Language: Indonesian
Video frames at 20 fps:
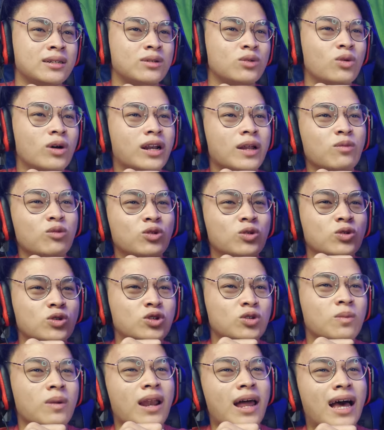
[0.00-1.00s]

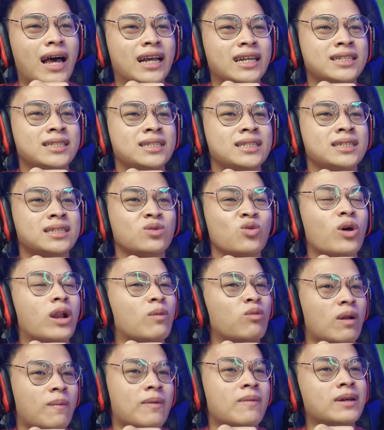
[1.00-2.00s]
2017 2018
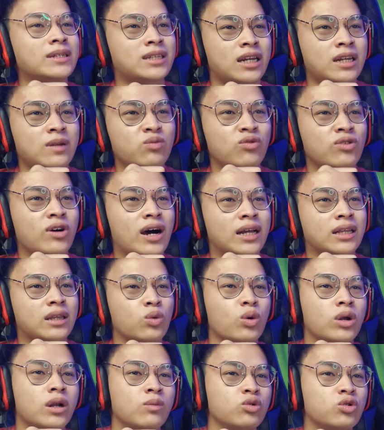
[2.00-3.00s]
gak dibuat
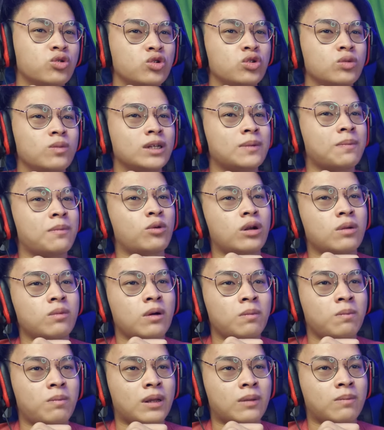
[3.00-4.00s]
2017
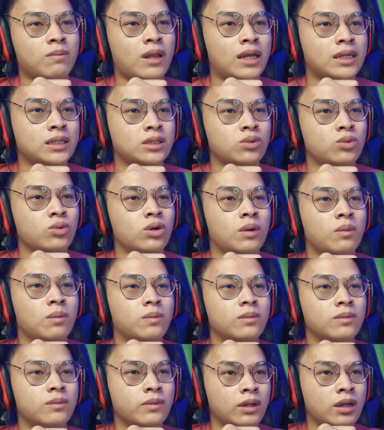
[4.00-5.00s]
2014 tuh gua
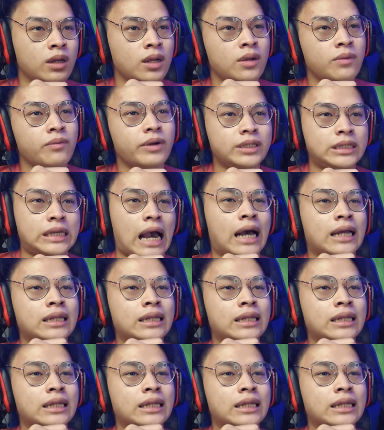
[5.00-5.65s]
masih